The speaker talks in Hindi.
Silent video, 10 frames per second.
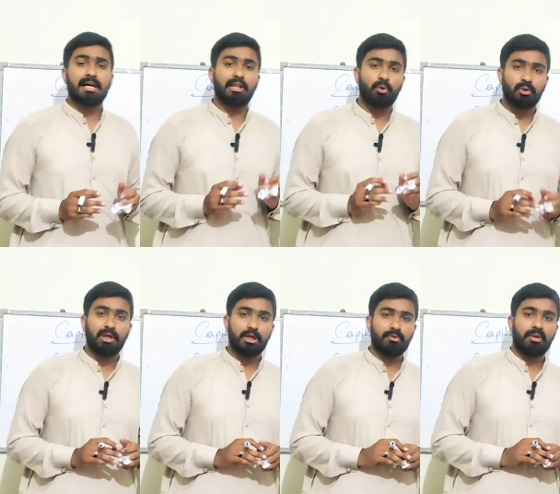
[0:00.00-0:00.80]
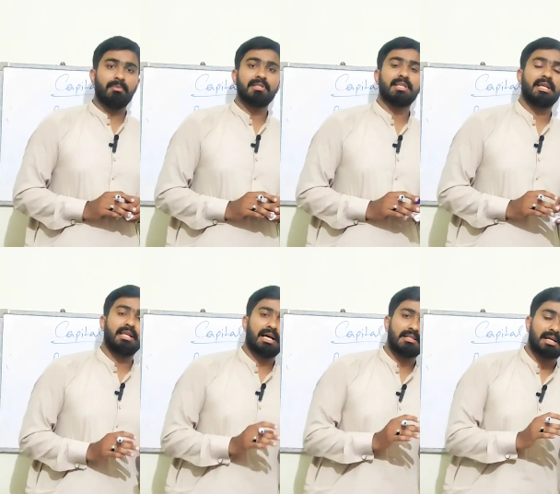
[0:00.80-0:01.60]
आज़ाद होता क्यों है
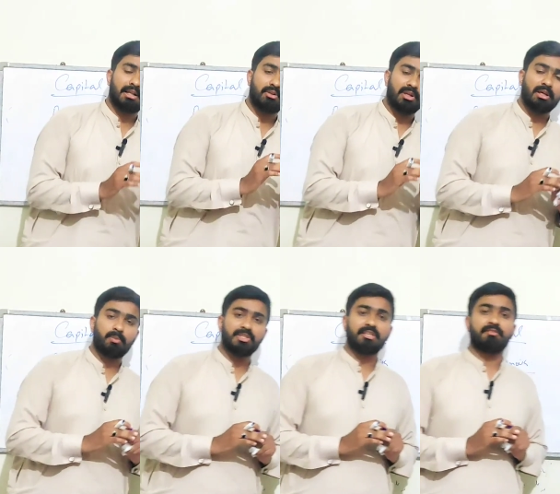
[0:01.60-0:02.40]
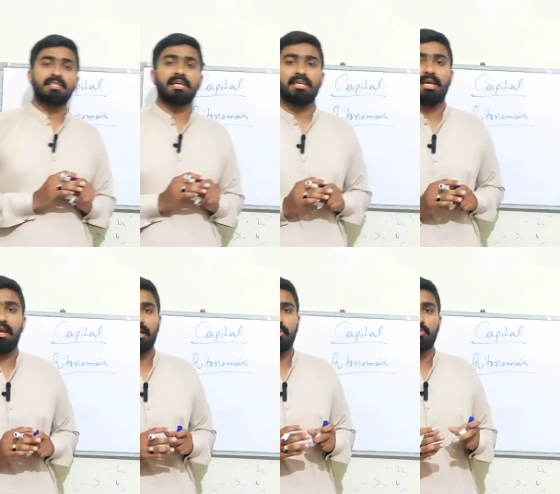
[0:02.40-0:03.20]
बेसिकली आज़ाद होने के पीछे वजह यह
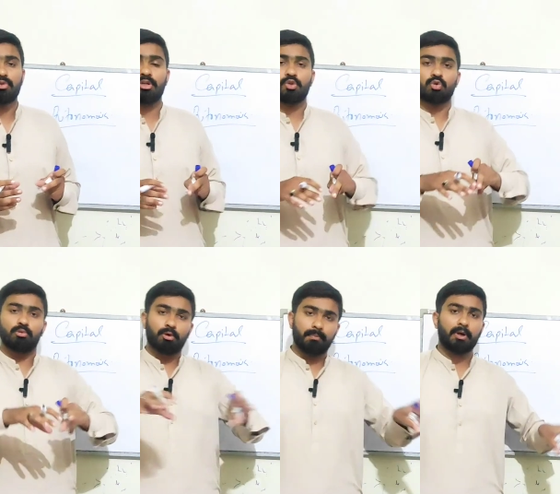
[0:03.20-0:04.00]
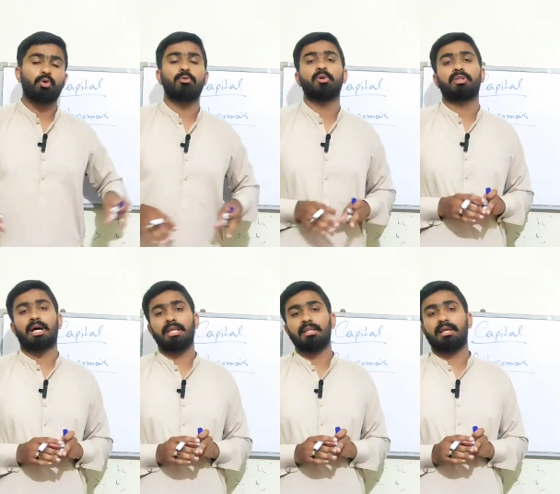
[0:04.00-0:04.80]
है कि उसने सूबों पे खुद
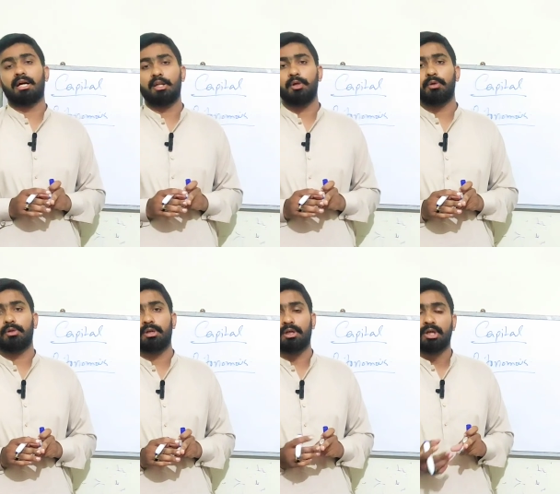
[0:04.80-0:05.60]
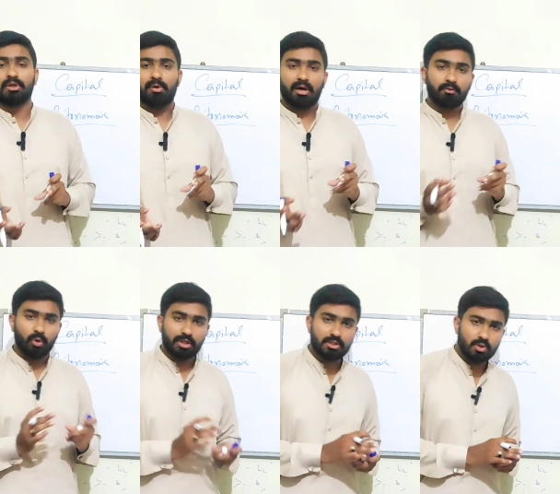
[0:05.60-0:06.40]
मुख्तारी दिखानी होती है तो अगर
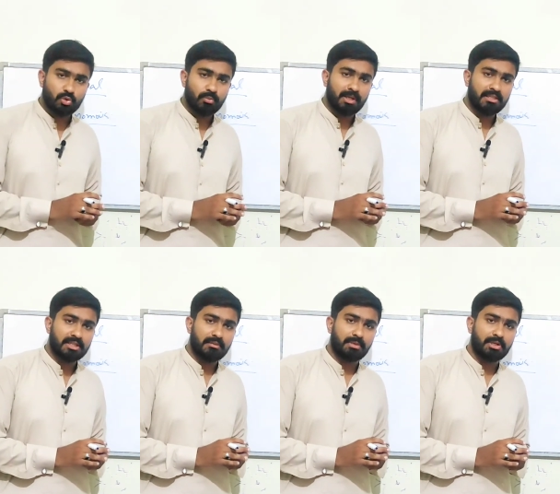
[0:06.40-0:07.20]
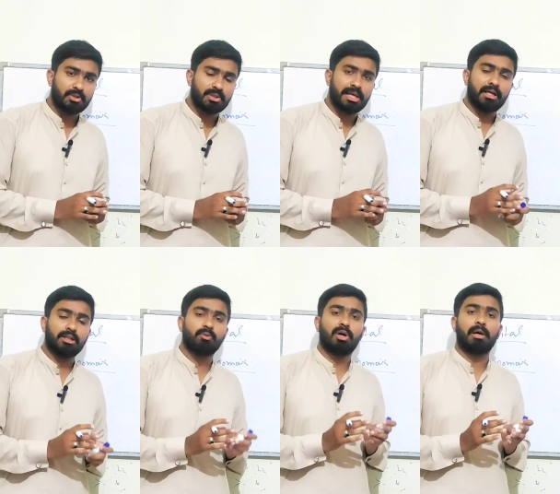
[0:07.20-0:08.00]
वो किसी सूबे के साथ मर्ज हो जाएगा
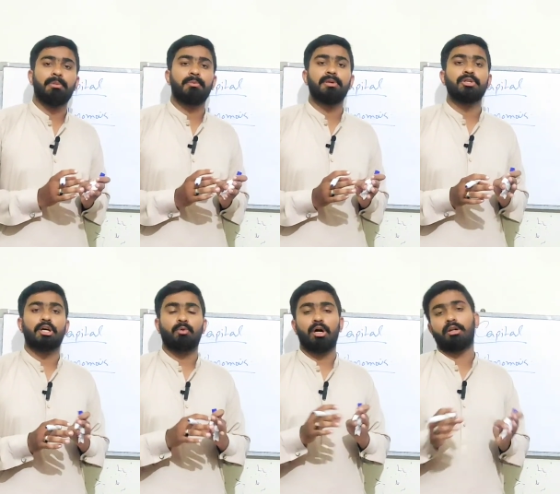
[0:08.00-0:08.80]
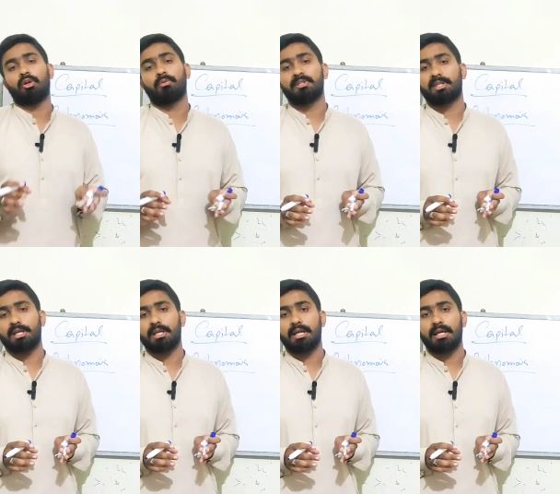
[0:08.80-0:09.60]
तो वो कभी भी जो है वो ऑटोनोमस
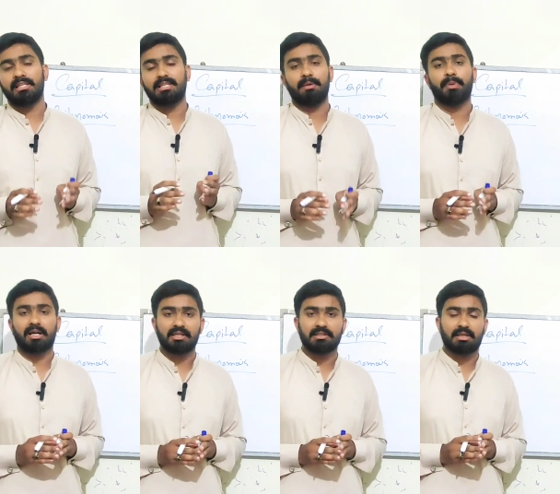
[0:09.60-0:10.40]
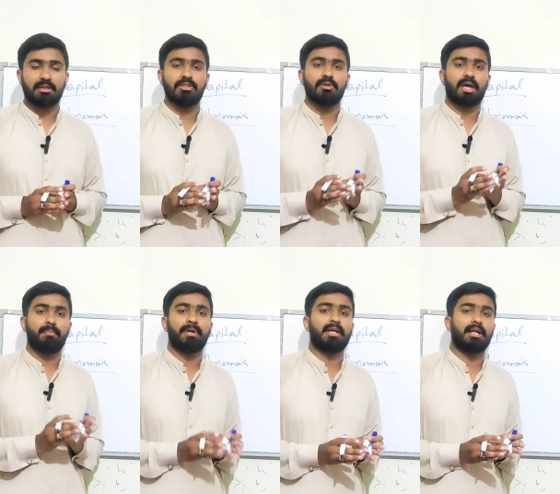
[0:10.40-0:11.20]
नहीं रहेगा इसलिए पाकिस्तान का जो
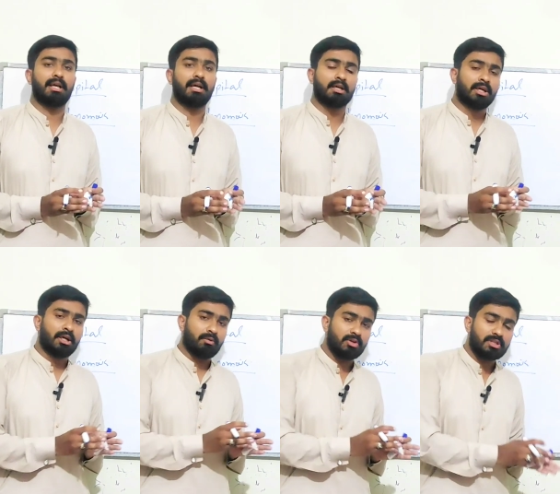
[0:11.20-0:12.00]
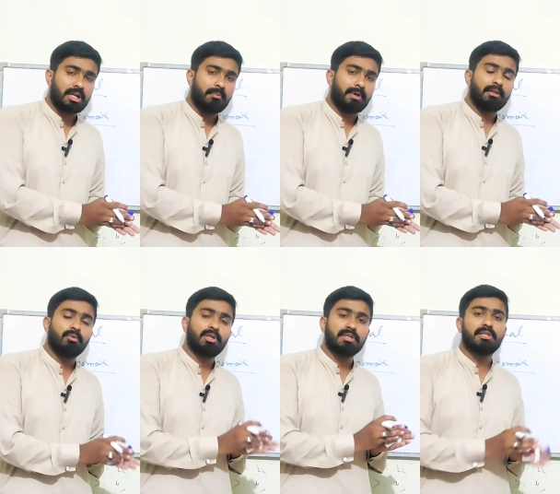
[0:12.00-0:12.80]
कैपिटल है वो इस्लामाबाद
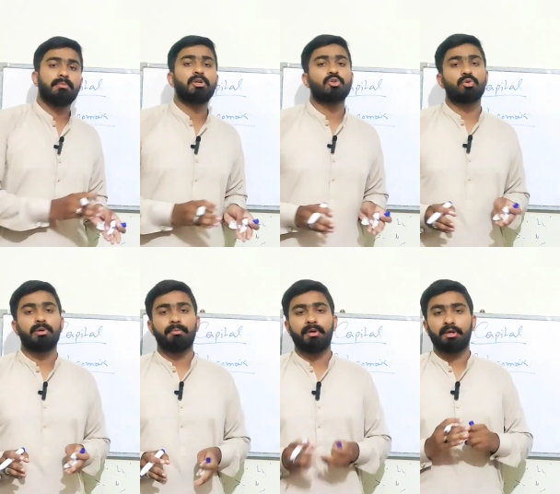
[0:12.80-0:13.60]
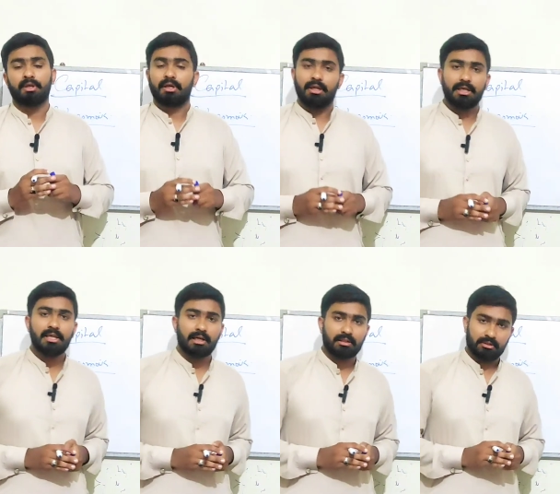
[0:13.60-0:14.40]
वो किसी भी सूबे में
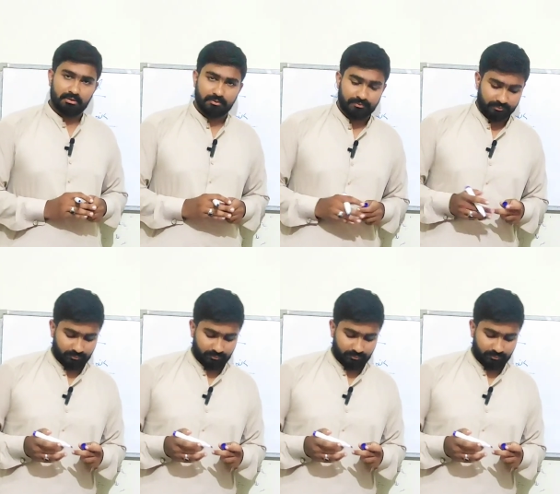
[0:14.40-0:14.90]
नहीं आता